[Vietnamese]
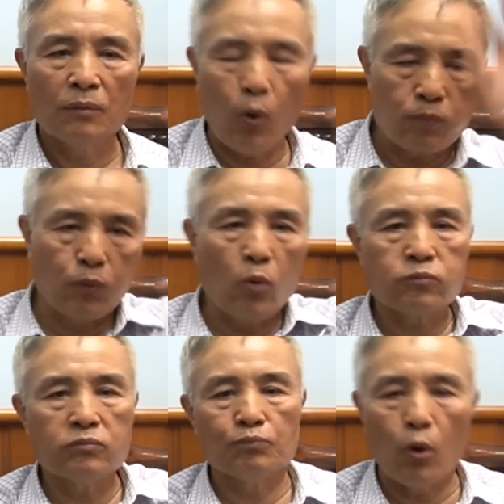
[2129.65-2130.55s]
bục
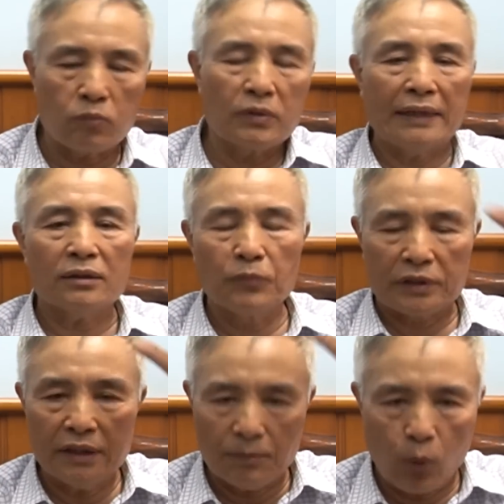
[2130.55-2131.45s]
bục bục một cái, xong một
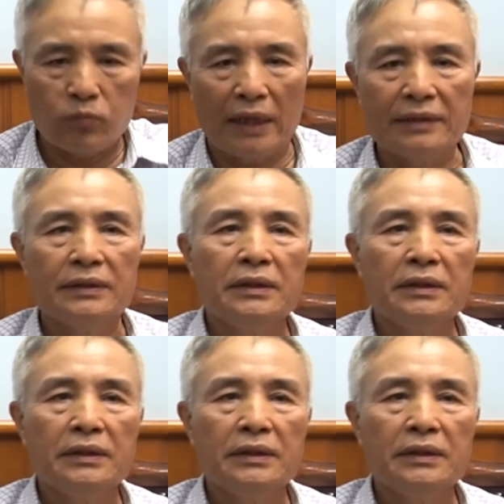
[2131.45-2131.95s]
tí là bục bắn,